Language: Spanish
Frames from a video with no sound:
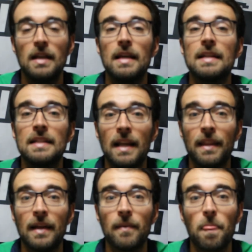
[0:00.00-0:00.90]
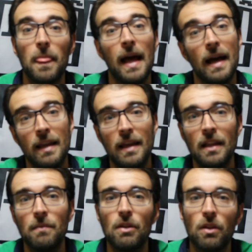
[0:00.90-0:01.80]
Y así que nada, aquí queda
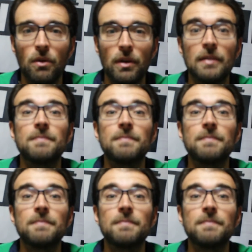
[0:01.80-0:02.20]
el vídeo de hoy.